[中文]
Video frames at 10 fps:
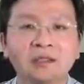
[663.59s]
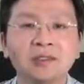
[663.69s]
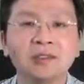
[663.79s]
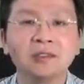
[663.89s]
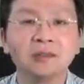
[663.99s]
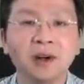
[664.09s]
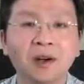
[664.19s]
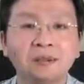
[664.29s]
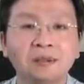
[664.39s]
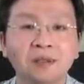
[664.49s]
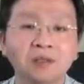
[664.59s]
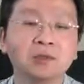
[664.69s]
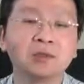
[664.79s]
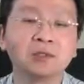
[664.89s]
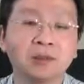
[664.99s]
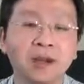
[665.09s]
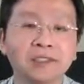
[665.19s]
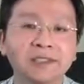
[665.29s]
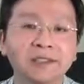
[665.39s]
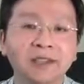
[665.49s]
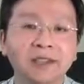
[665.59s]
袖有抱负不能说是坏事儿。